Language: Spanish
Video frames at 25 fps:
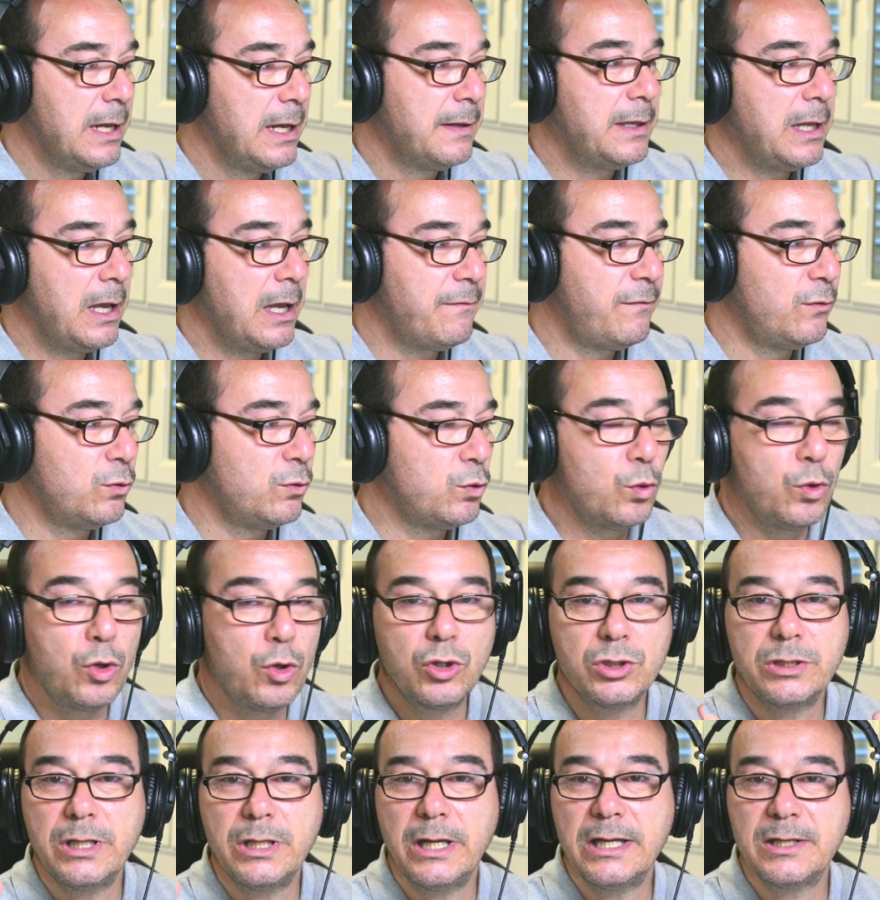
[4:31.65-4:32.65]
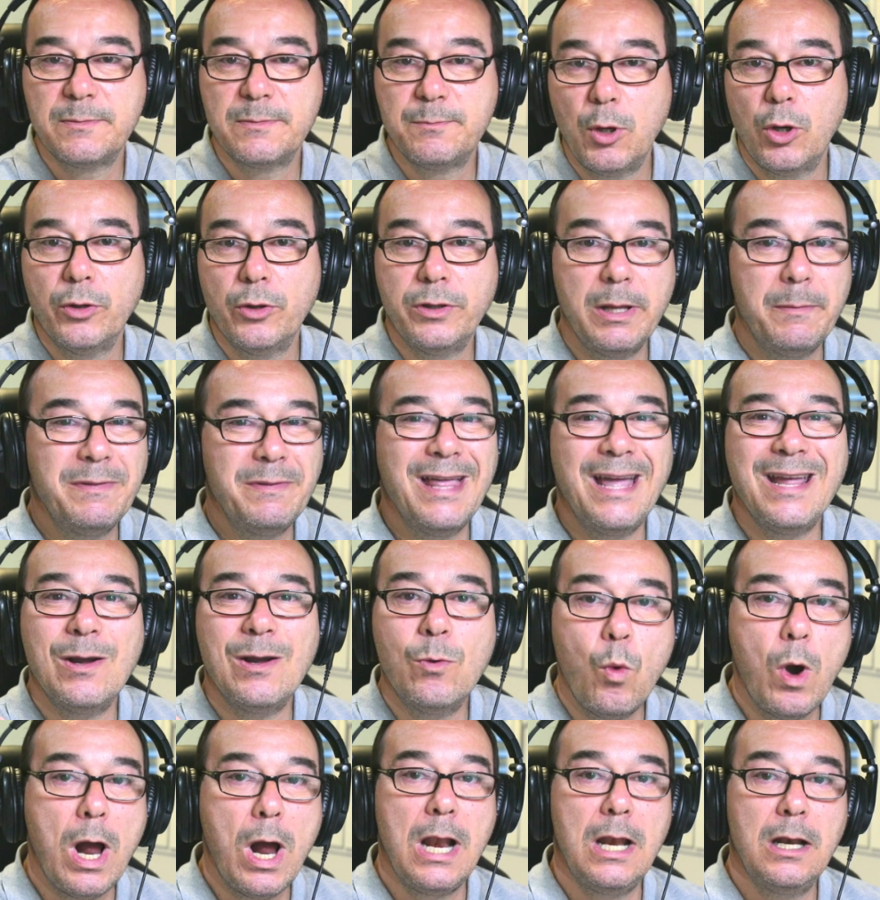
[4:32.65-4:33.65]
de, futuros, de spot, da
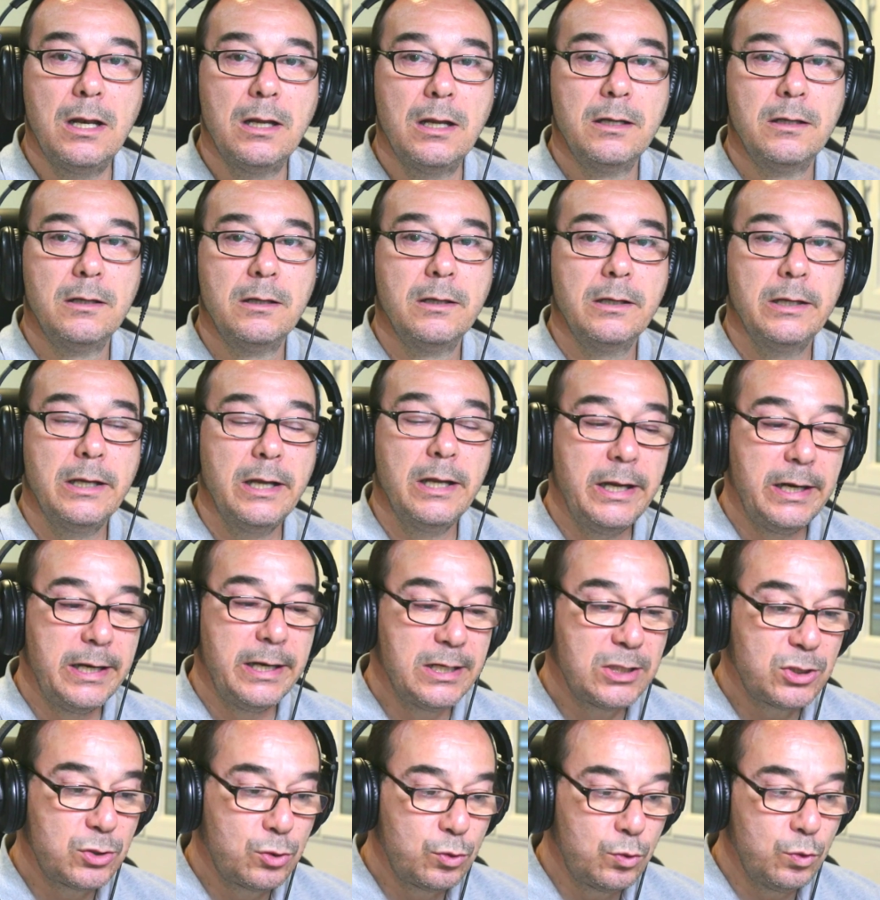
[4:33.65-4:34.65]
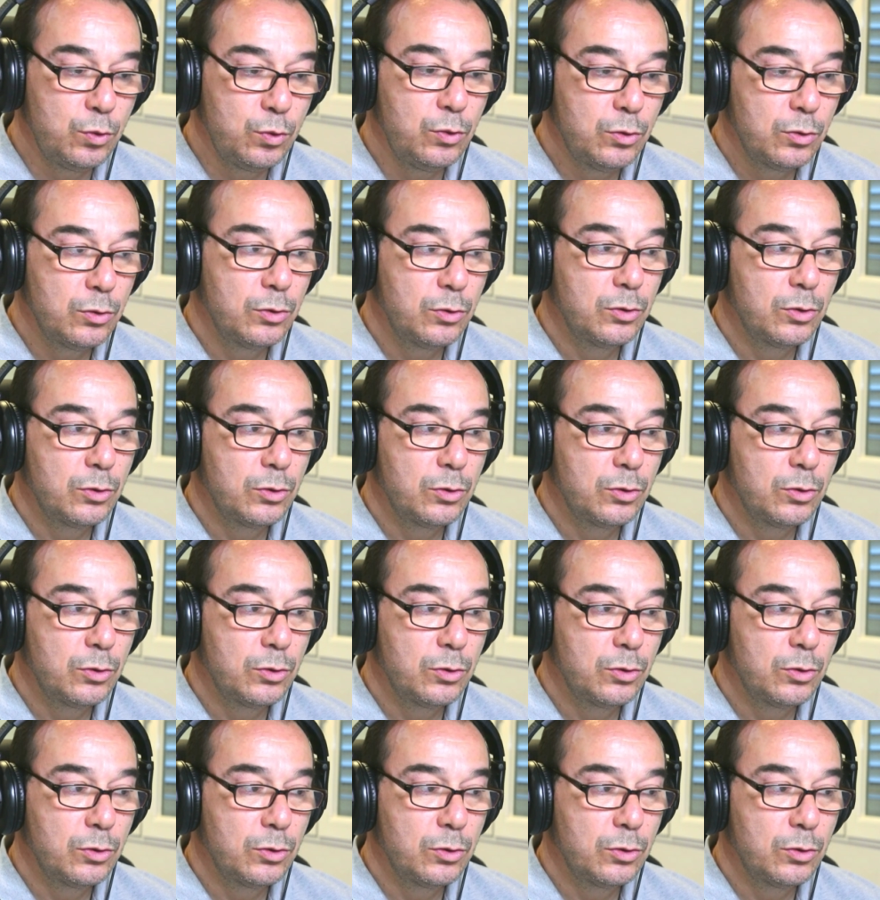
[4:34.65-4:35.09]
igual, eres tú